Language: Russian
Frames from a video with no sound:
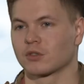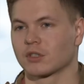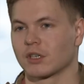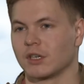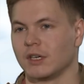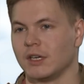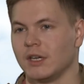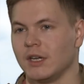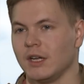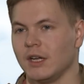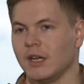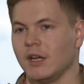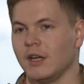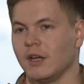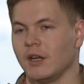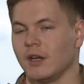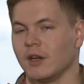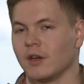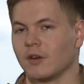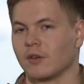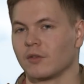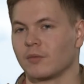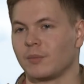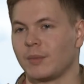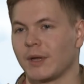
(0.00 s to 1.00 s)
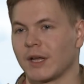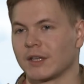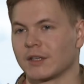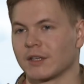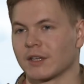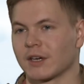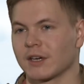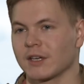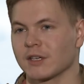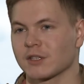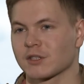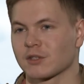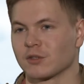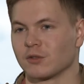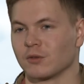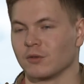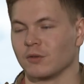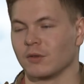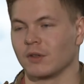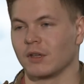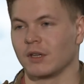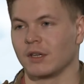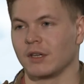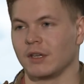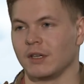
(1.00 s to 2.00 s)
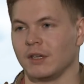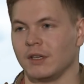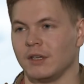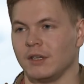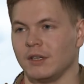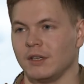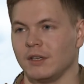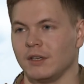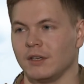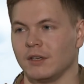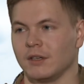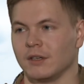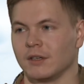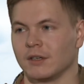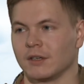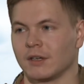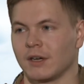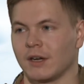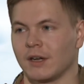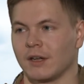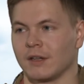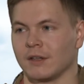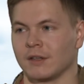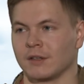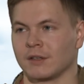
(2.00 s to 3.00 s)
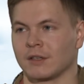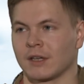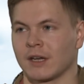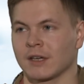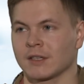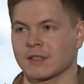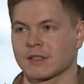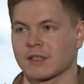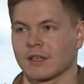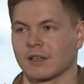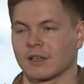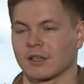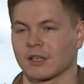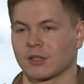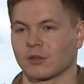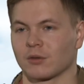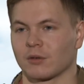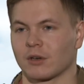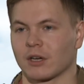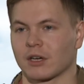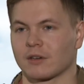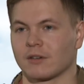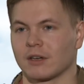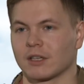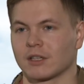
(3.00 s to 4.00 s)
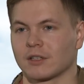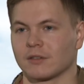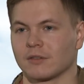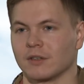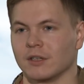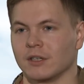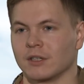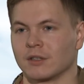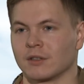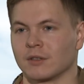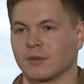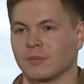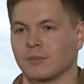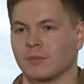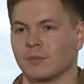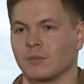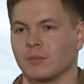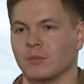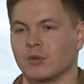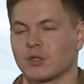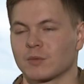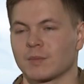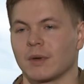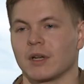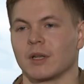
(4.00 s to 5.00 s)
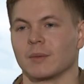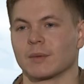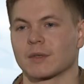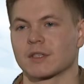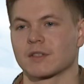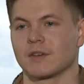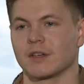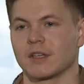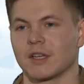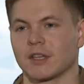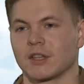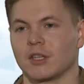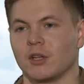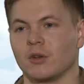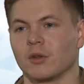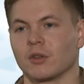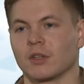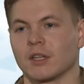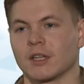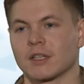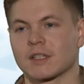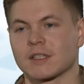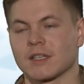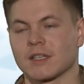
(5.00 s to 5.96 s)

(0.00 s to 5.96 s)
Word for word: уже в пятый раз. И а, это акция, которая охватывает муниципальное образование, отдаленное от